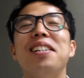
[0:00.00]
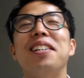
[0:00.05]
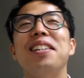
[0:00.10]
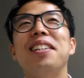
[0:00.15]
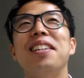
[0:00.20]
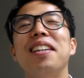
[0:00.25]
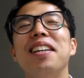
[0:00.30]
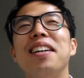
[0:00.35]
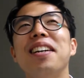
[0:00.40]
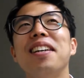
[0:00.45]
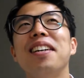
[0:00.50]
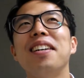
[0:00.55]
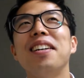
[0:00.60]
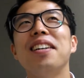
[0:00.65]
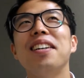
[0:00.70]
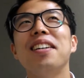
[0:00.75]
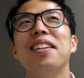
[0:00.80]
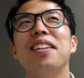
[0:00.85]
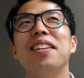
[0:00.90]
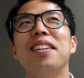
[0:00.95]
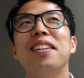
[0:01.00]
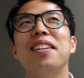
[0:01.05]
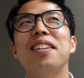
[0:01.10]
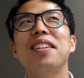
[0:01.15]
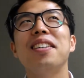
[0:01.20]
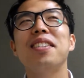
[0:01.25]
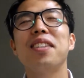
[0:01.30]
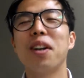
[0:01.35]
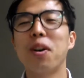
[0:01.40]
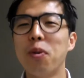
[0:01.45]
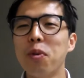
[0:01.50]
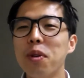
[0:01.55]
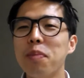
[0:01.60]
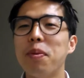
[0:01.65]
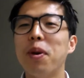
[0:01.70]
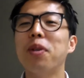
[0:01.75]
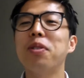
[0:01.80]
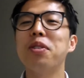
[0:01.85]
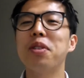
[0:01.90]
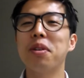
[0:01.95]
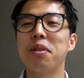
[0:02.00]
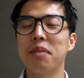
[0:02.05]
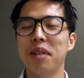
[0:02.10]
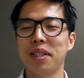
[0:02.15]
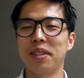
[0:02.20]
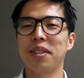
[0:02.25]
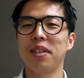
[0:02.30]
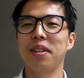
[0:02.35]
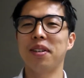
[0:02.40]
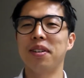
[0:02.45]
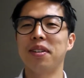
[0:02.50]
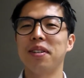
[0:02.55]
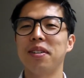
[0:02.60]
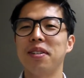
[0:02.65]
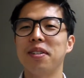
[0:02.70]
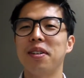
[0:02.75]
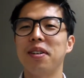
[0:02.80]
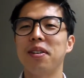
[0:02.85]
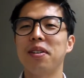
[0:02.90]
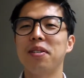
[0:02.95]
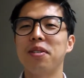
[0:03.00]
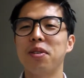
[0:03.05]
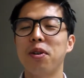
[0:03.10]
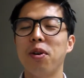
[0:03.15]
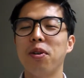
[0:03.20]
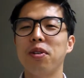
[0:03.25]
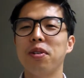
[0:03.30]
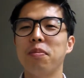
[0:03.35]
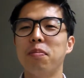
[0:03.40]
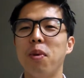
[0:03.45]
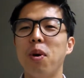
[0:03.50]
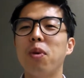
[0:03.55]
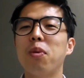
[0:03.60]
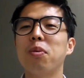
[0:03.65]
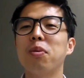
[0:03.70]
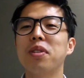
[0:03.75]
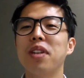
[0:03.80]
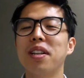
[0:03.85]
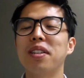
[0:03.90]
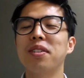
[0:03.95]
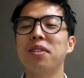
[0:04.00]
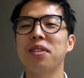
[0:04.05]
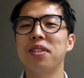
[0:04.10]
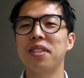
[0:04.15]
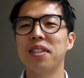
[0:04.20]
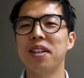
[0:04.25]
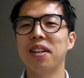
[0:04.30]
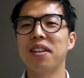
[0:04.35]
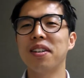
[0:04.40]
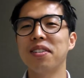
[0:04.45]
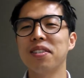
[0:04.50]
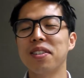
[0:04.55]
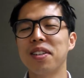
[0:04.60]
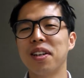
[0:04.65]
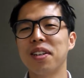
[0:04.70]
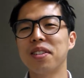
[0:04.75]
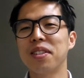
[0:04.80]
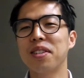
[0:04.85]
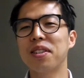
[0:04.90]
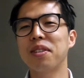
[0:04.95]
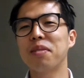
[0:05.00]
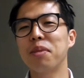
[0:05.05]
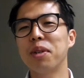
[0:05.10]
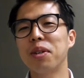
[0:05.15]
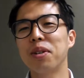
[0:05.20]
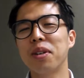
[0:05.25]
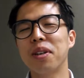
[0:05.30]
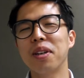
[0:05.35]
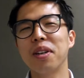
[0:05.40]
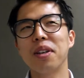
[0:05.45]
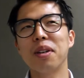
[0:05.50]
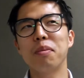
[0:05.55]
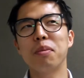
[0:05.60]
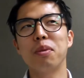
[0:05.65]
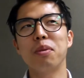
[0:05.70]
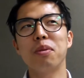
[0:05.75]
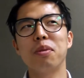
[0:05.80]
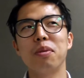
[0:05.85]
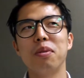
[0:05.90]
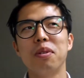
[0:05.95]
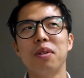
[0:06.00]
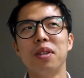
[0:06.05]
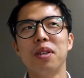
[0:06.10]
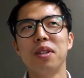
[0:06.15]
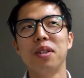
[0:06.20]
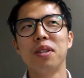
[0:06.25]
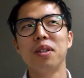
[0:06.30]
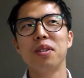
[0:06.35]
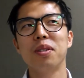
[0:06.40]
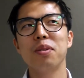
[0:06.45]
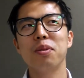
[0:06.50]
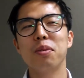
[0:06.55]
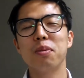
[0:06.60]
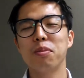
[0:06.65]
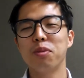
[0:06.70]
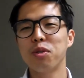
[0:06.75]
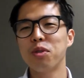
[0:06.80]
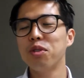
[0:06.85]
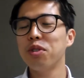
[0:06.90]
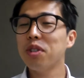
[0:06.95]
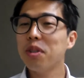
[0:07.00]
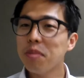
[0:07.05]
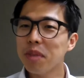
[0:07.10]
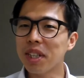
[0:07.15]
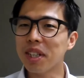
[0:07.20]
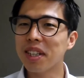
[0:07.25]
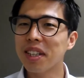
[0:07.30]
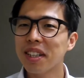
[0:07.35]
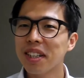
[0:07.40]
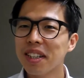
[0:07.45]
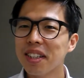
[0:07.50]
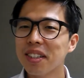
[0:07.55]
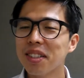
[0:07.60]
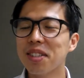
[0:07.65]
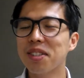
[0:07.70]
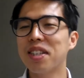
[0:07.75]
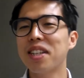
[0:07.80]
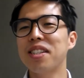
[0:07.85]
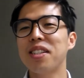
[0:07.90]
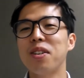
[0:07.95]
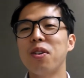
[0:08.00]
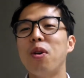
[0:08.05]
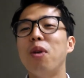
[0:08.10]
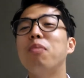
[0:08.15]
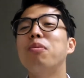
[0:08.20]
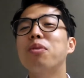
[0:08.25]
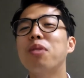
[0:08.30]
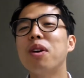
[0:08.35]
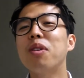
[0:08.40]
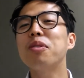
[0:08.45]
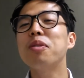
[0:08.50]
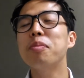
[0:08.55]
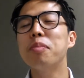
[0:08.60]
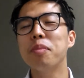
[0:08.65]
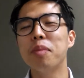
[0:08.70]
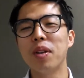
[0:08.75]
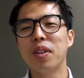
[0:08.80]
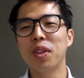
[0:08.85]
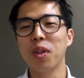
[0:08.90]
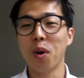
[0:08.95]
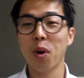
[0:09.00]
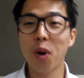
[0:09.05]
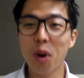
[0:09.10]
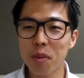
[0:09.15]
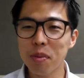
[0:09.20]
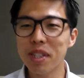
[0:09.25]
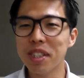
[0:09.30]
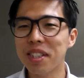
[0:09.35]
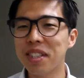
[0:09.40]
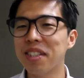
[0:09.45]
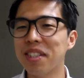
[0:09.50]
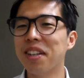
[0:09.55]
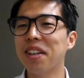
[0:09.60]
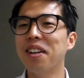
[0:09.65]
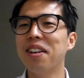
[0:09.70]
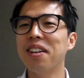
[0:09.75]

근데 제가 오늘 면접을 왔어요. 저는 먹고 사는 거 있잖아요. 제가 지금 이렇게 좀 취미, 전 사실 이거 업으로 하고 싶지만 덕업일치,